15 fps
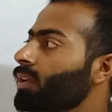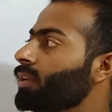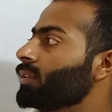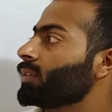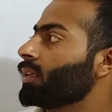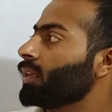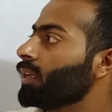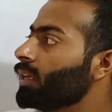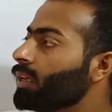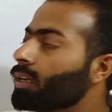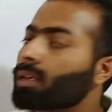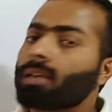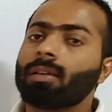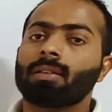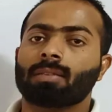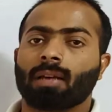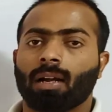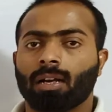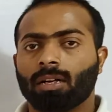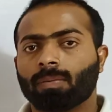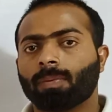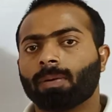फेज एक ही
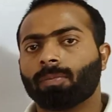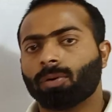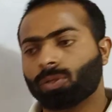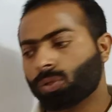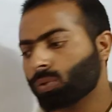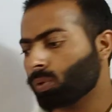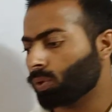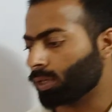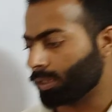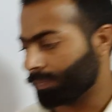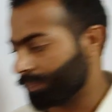साइड पर मौजूद होगी